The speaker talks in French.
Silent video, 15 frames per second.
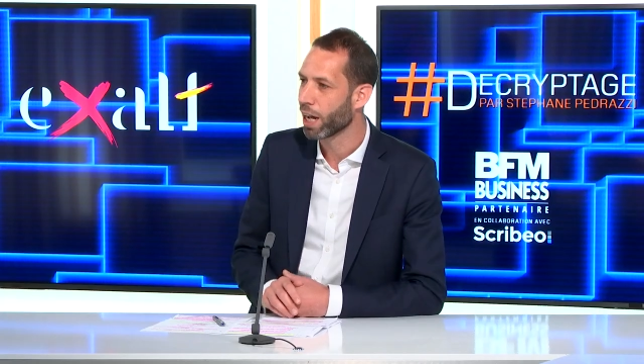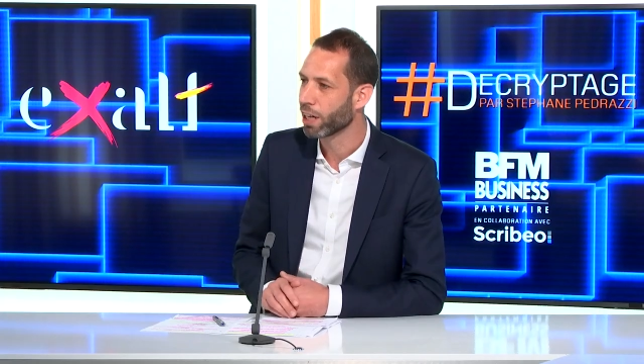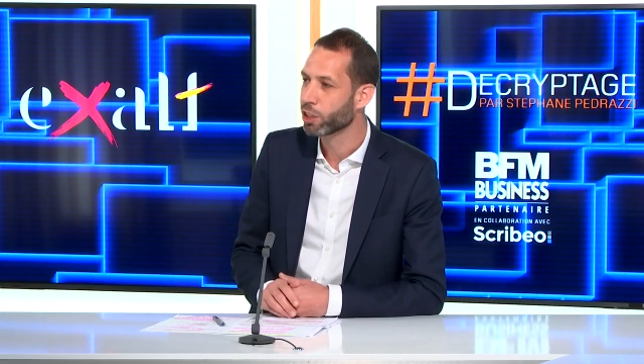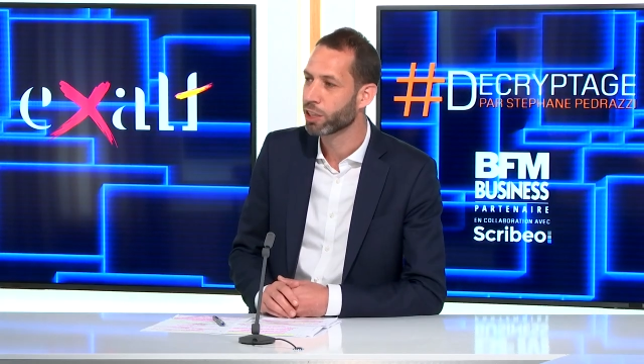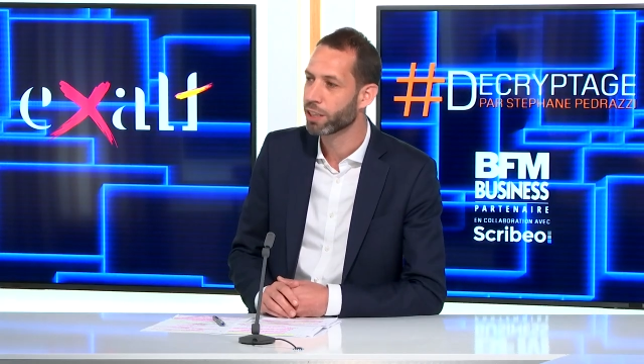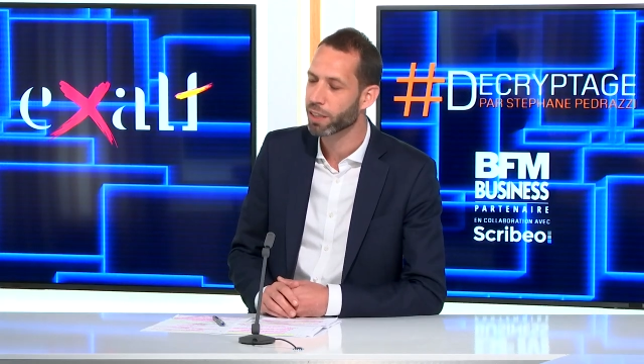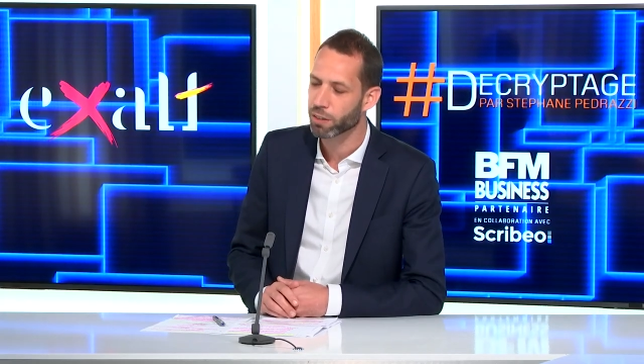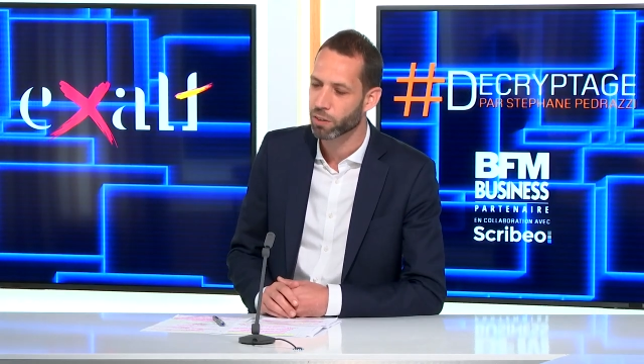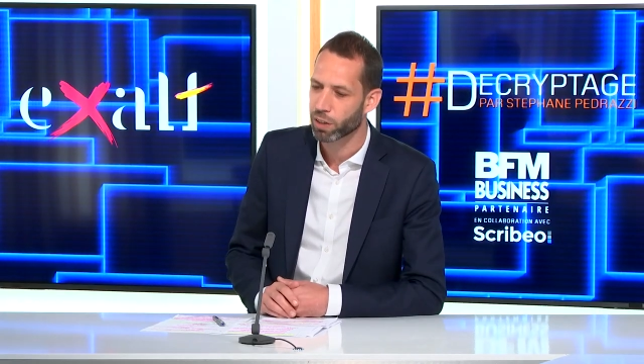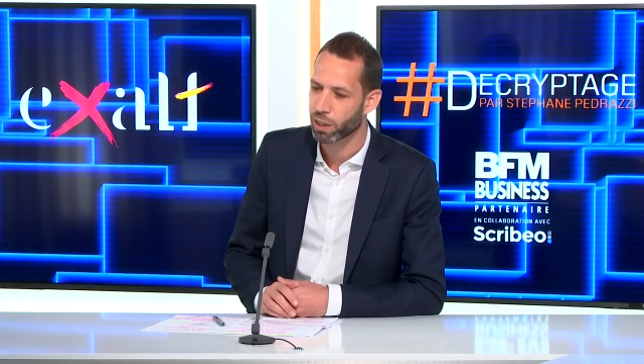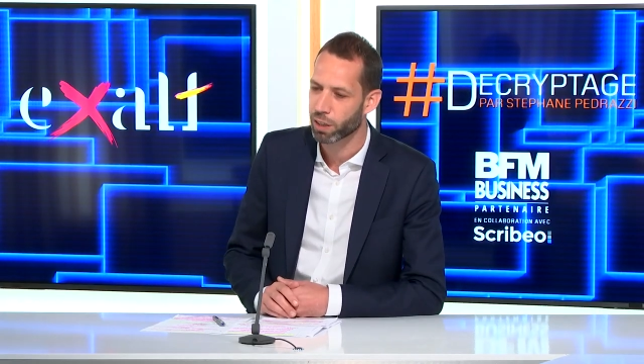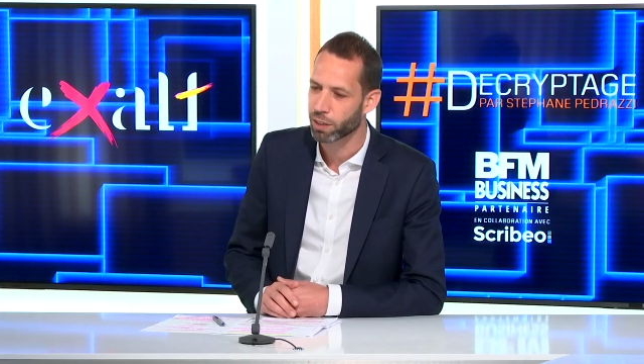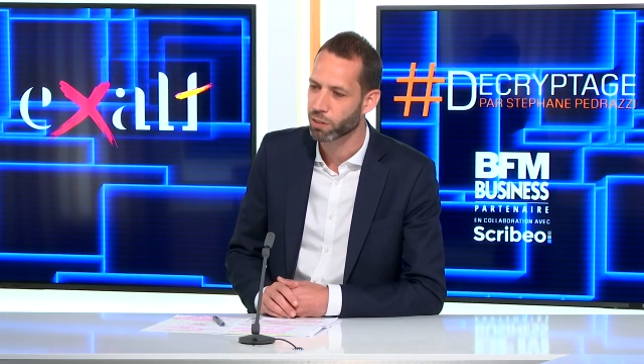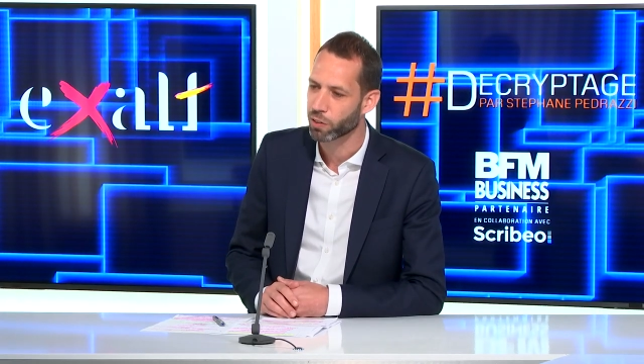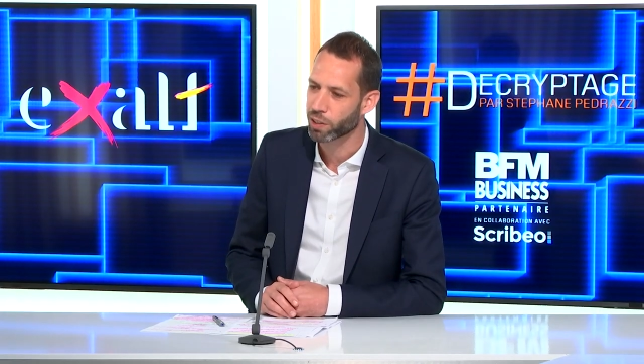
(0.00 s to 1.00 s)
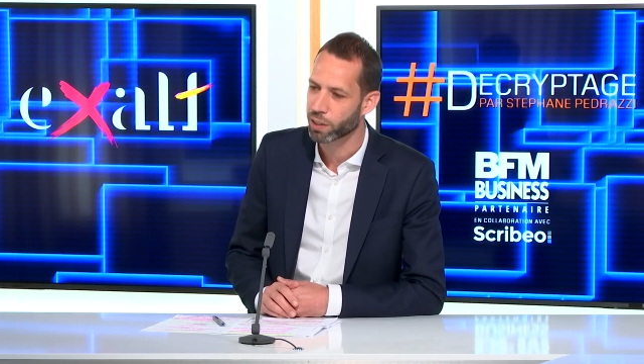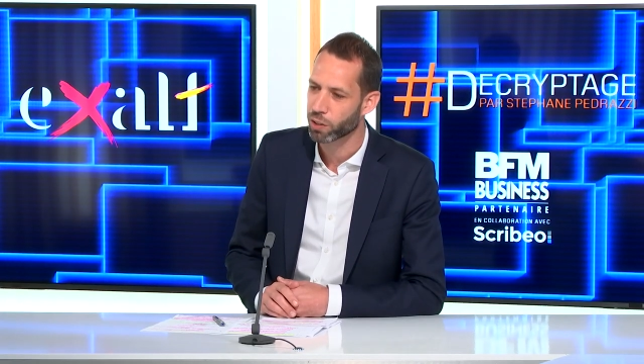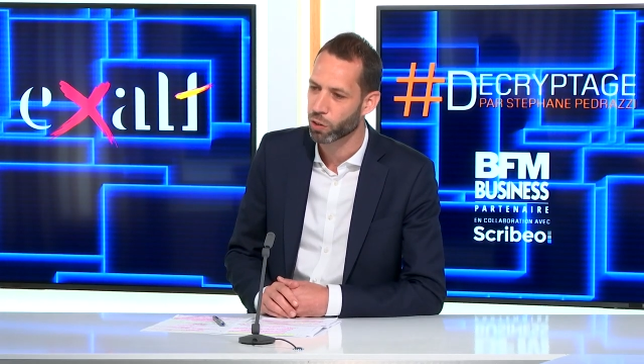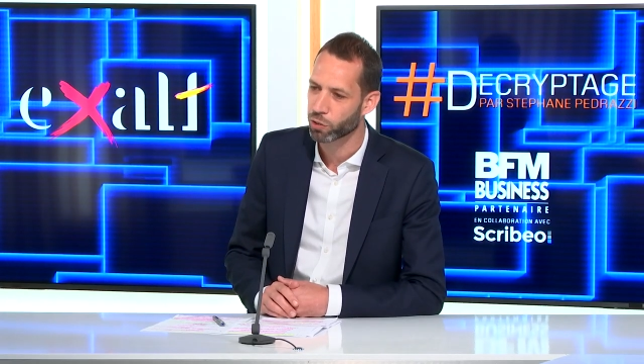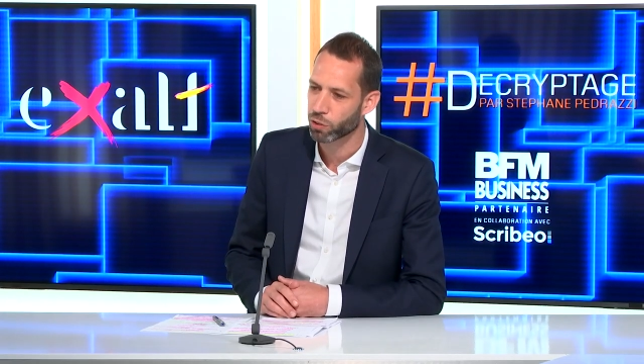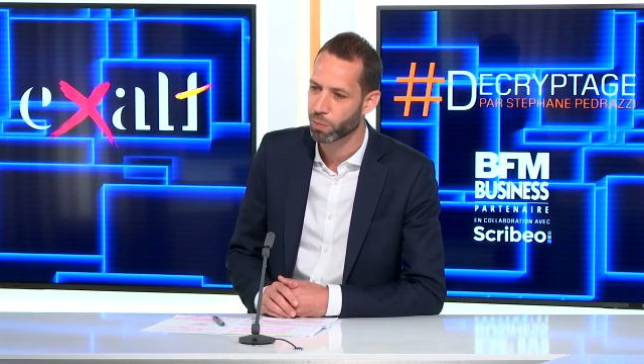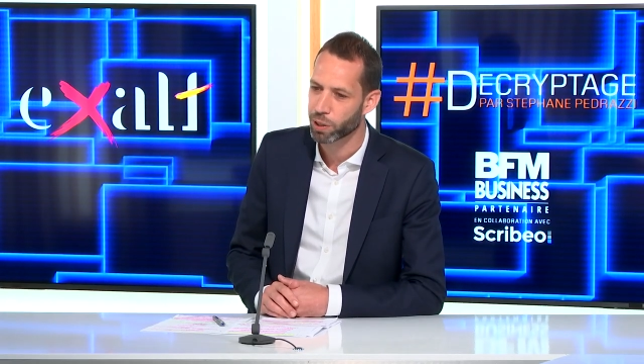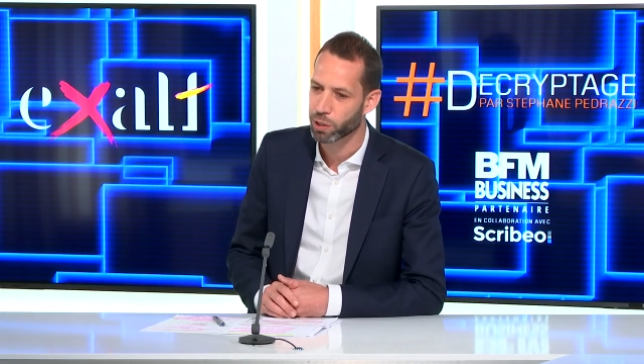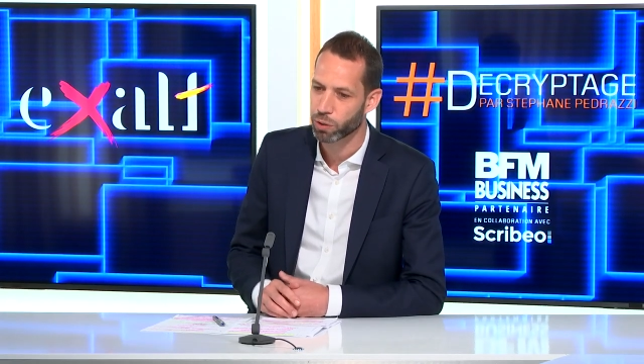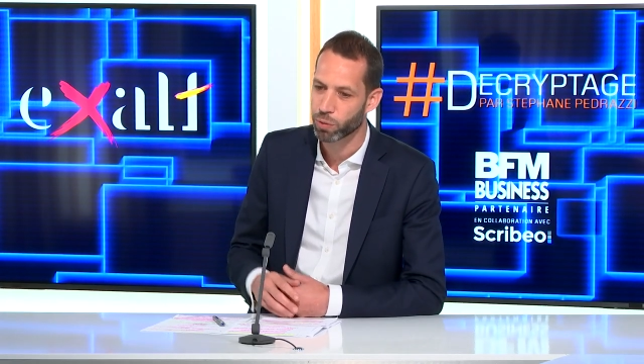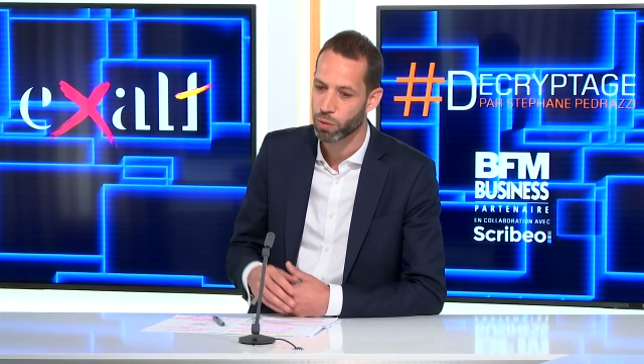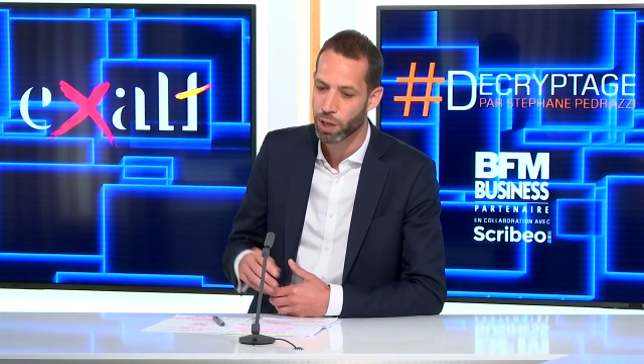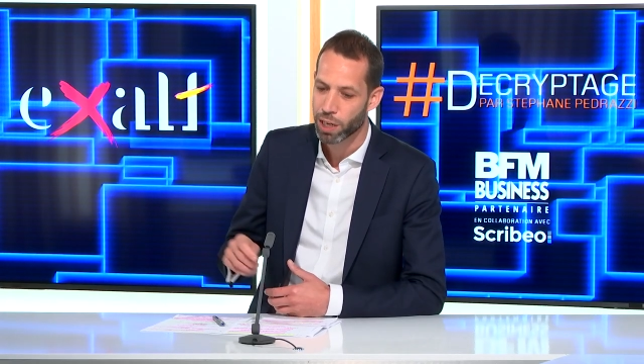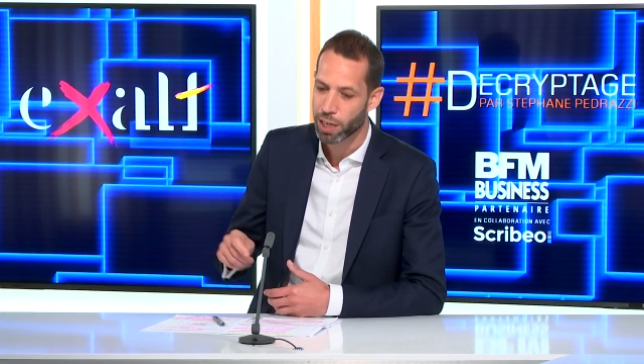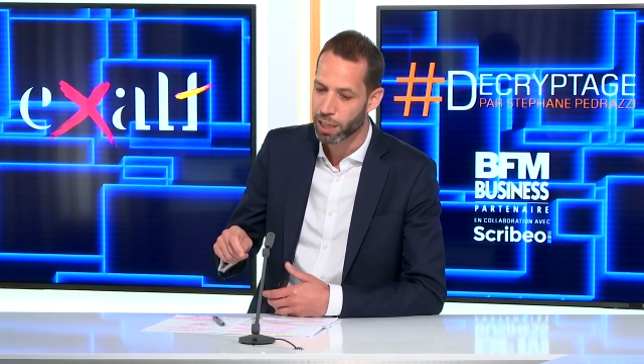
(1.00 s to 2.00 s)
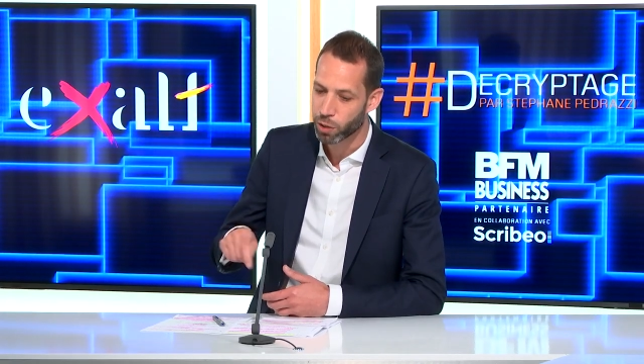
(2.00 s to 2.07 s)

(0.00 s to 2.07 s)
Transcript: agir dans, dans cette transformation.